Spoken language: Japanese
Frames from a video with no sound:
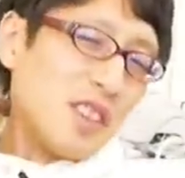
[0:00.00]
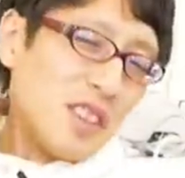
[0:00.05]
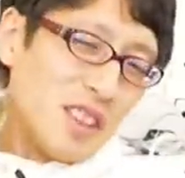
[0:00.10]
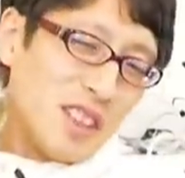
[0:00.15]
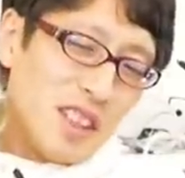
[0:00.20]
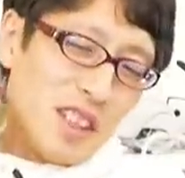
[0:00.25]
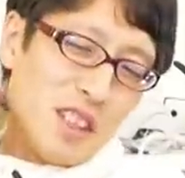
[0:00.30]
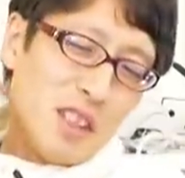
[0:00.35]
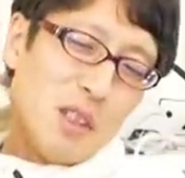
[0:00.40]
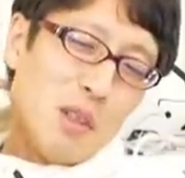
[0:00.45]

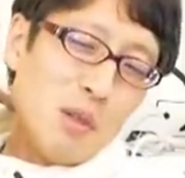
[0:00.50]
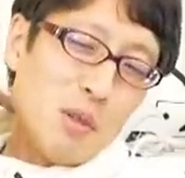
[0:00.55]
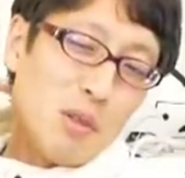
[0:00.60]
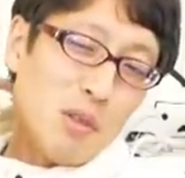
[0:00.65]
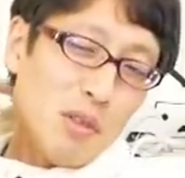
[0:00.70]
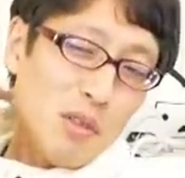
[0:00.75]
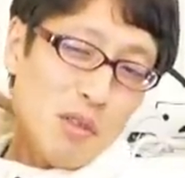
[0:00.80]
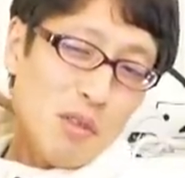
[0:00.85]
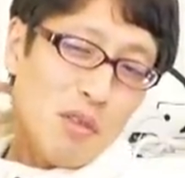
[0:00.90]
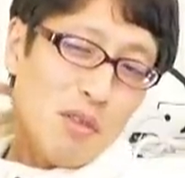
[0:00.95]
えー、日
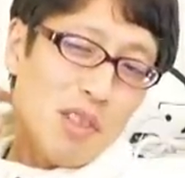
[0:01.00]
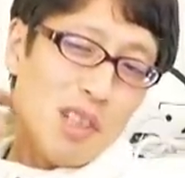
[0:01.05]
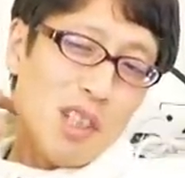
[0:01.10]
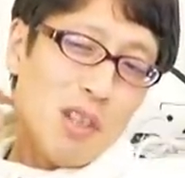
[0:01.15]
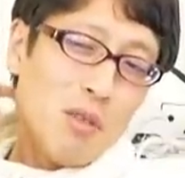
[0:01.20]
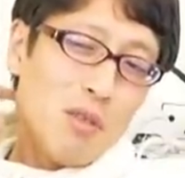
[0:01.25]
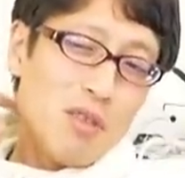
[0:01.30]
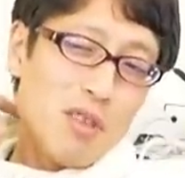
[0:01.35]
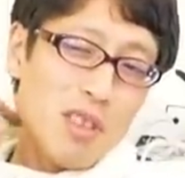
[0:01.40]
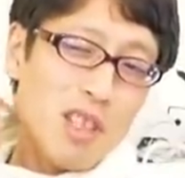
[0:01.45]
本の、
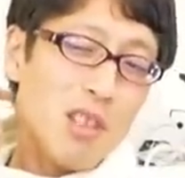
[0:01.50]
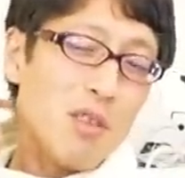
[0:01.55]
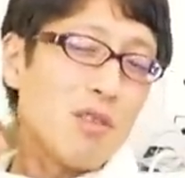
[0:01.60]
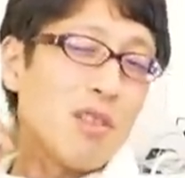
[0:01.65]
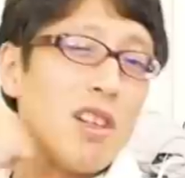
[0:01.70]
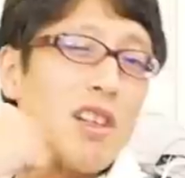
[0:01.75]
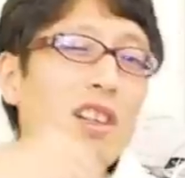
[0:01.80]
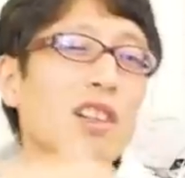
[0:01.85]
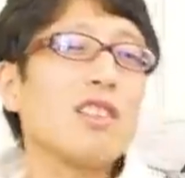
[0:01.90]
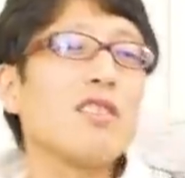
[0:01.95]
日本人の
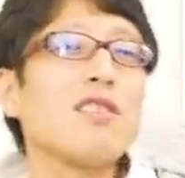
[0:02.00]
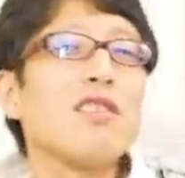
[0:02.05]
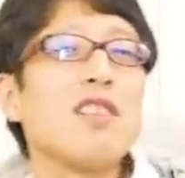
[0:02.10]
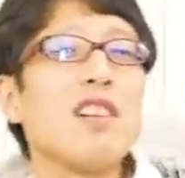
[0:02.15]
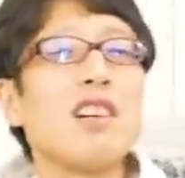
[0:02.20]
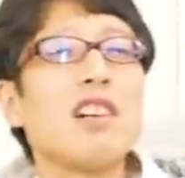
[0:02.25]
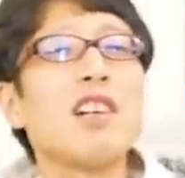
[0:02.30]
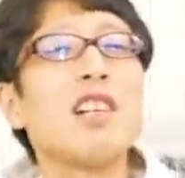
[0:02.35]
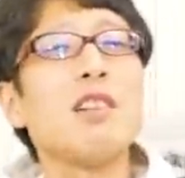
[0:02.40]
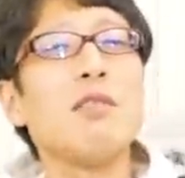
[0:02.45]
生活の
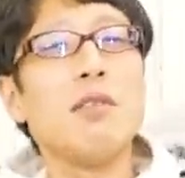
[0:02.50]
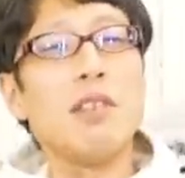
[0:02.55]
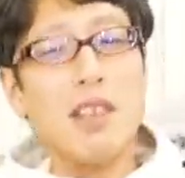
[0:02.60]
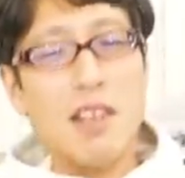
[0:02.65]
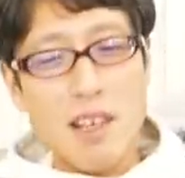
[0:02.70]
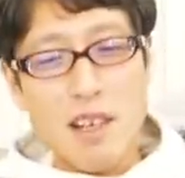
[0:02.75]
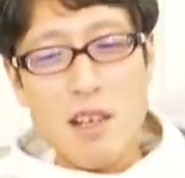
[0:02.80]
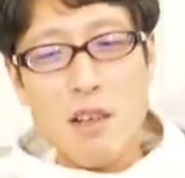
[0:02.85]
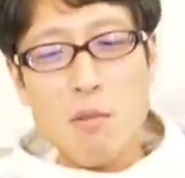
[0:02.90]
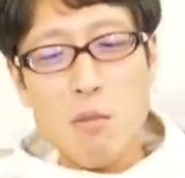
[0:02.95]
中には
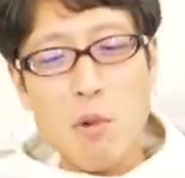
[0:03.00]
ね、